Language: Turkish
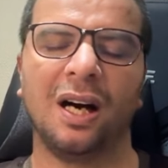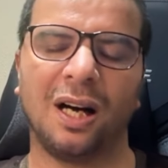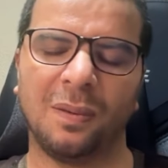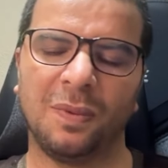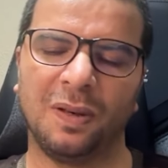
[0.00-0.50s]

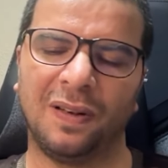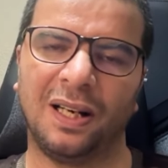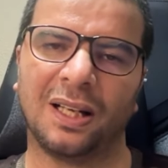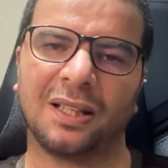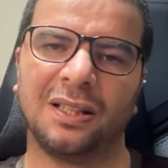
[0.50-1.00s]
Ama ve
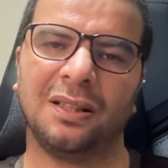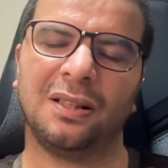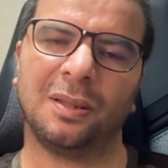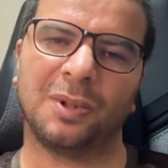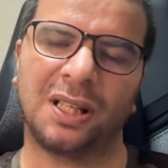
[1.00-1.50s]
lakin
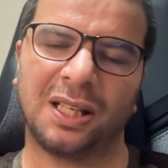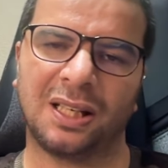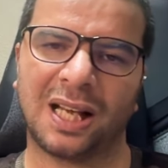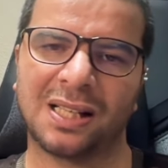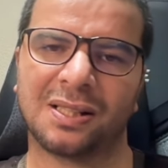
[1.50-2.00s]
tabii geri
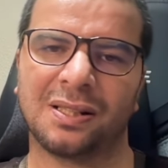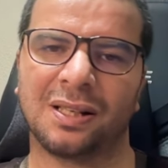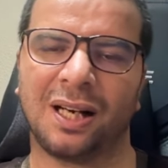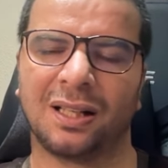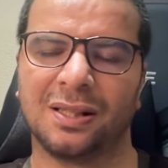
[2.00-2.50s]
Gensler
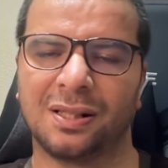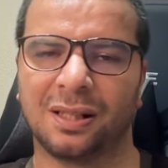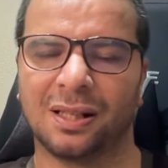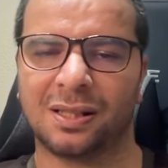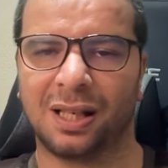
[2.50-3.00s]

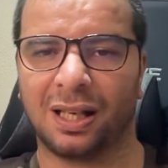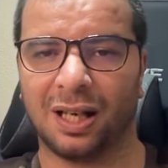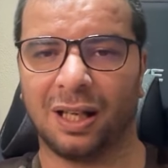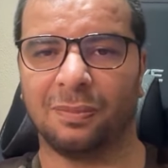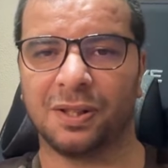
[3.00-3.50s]
arkasında sevgi
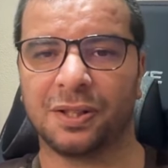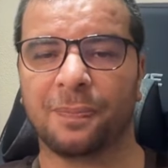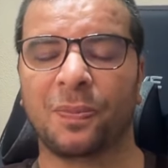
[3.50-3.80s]
alması,